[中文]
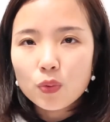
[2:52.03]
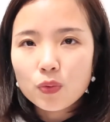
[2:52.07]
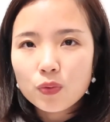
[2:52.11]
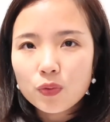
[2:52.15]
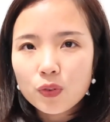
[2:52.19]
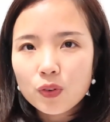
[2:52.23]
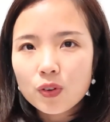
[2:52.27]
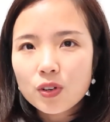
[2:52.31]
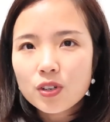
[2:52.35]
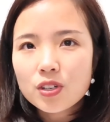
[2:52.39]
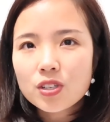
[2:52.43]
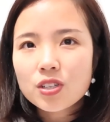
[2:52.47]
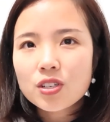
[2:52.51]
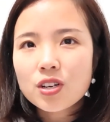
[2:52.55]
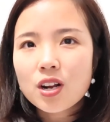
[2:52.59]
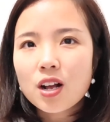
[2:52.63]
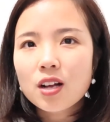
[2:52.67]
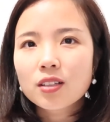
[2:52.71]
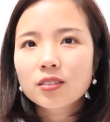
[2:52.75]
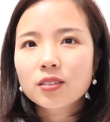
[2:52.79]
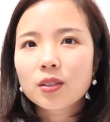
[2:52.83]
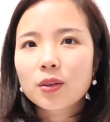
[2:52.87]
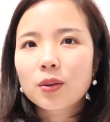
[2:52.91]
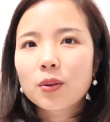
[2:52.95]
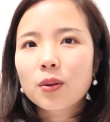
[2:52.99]
风
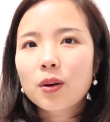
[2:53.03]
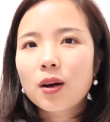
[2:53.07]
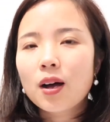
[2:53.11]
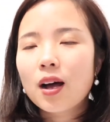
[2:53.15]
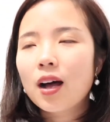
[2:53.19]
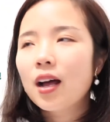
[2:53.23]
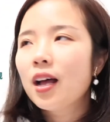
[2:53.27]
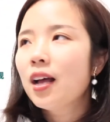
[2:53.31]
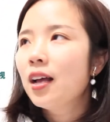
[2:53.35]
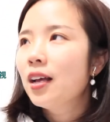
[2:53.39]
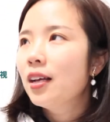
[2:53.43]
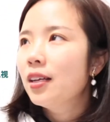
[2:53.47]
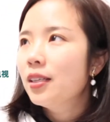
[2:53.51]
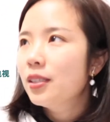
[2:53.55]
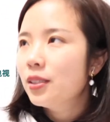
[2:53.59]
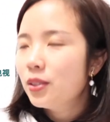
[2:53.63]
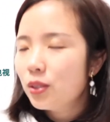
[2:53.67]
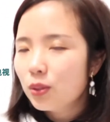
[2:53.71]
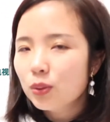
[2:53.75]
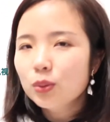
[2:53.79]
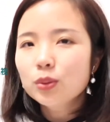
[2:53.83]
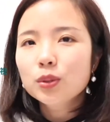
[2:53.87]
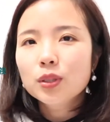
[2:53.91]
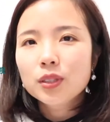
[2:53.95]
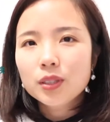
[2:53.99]
尚的话，
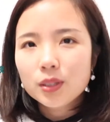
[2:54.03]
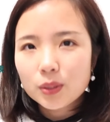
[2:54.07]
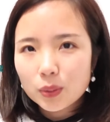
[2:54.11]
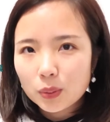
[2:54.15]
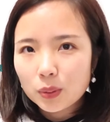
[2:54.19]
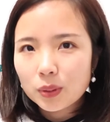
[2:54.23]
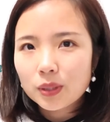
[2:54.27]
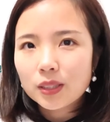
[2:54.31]
旧的有